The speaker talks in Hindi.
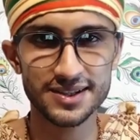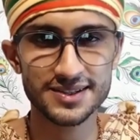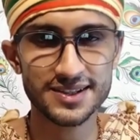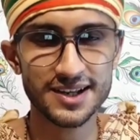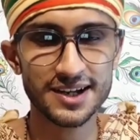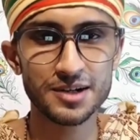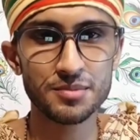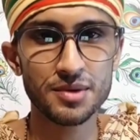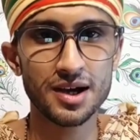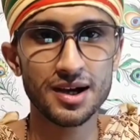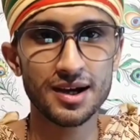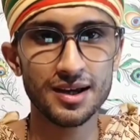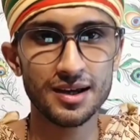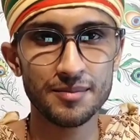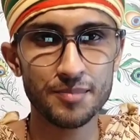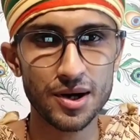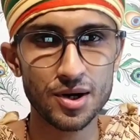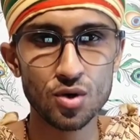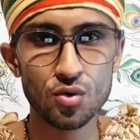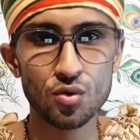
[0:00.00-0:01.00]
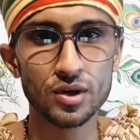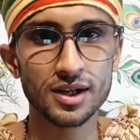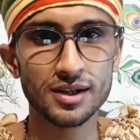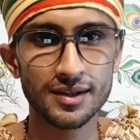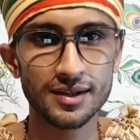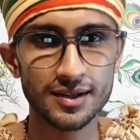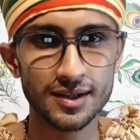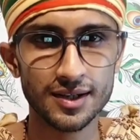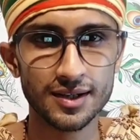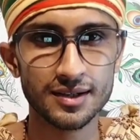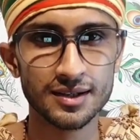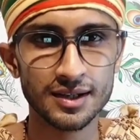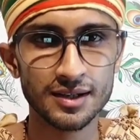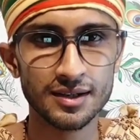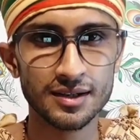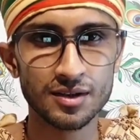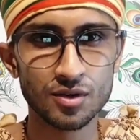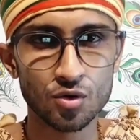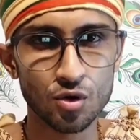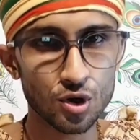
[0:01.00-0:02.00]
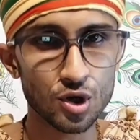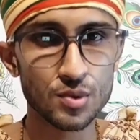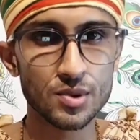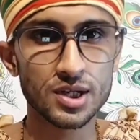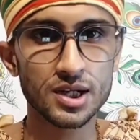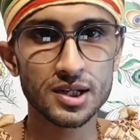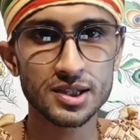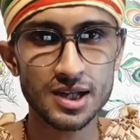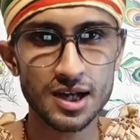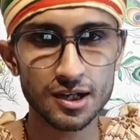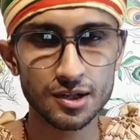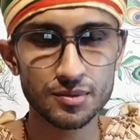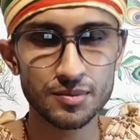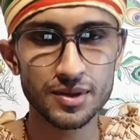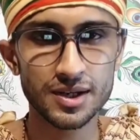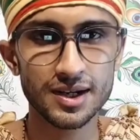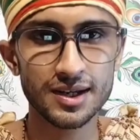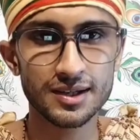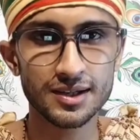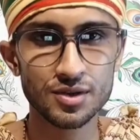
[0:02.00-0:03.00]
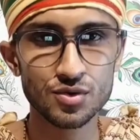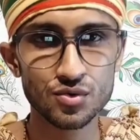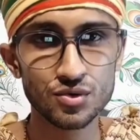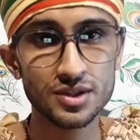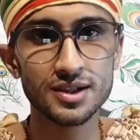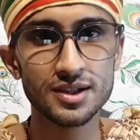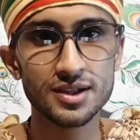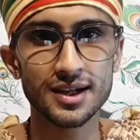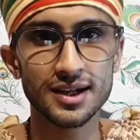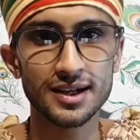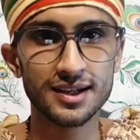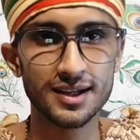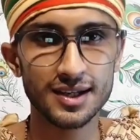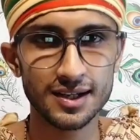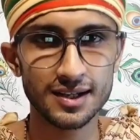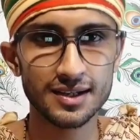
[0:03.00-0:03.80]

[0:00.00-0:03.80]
साइड में आए पांडु के नहीं कौरव के संग में रह के युद्ध करेंगे